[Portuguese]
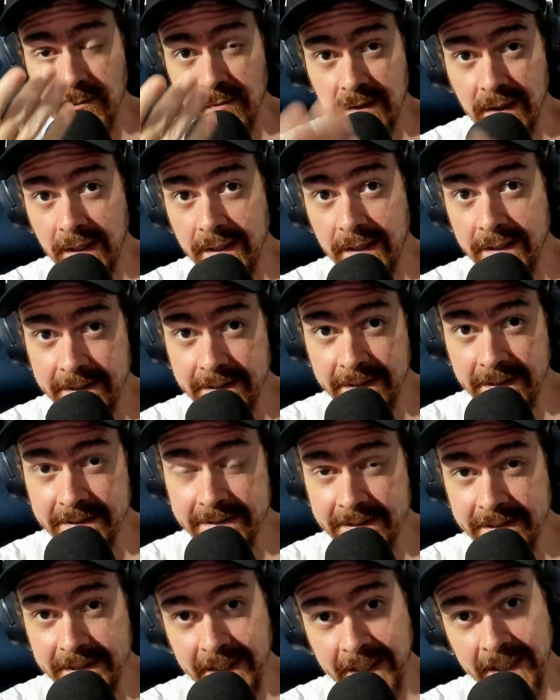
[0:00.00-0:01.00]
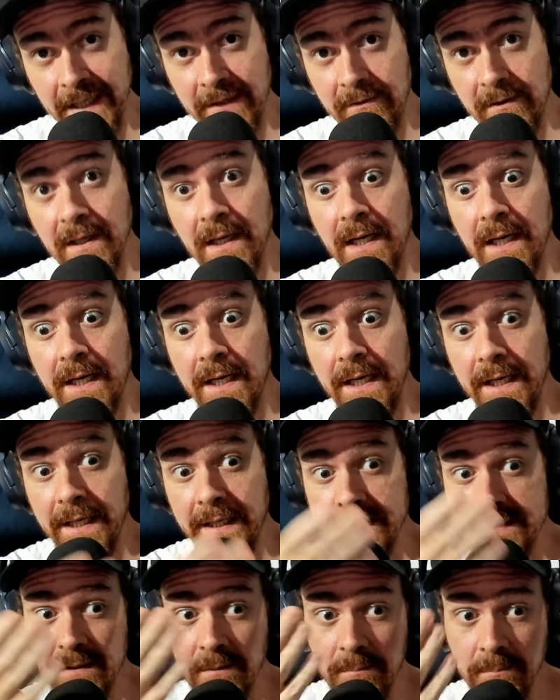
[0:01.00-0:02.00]
Tem que ter esse treco, cara.
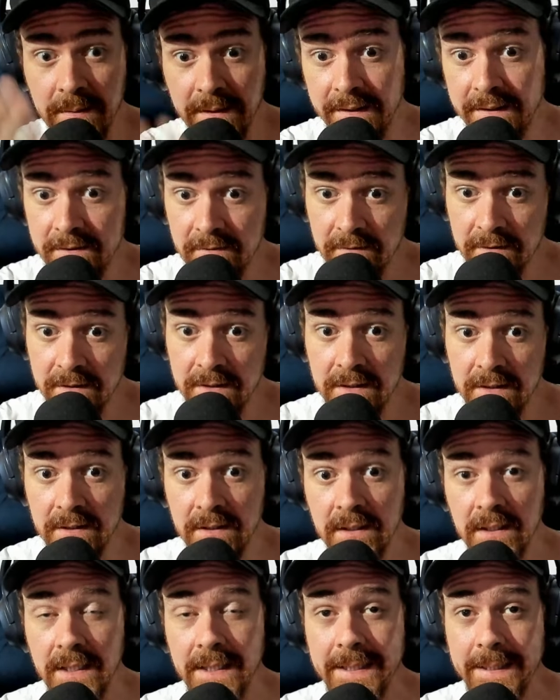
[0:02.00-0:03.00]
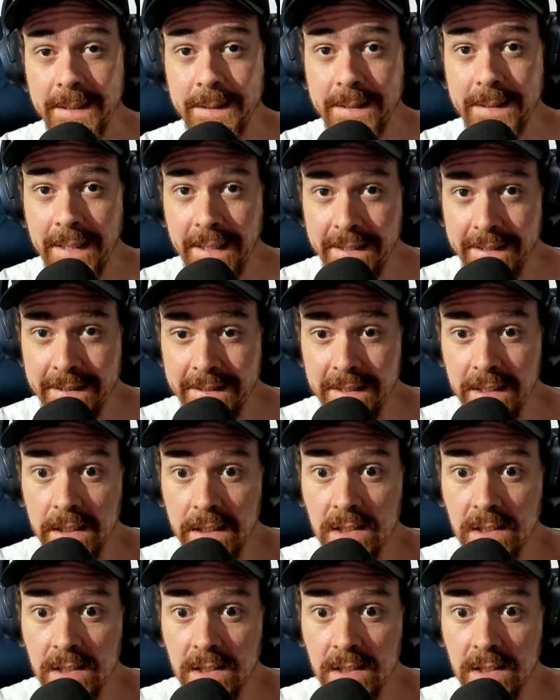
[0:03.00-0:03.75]
Essa bênção aqui tem que ter.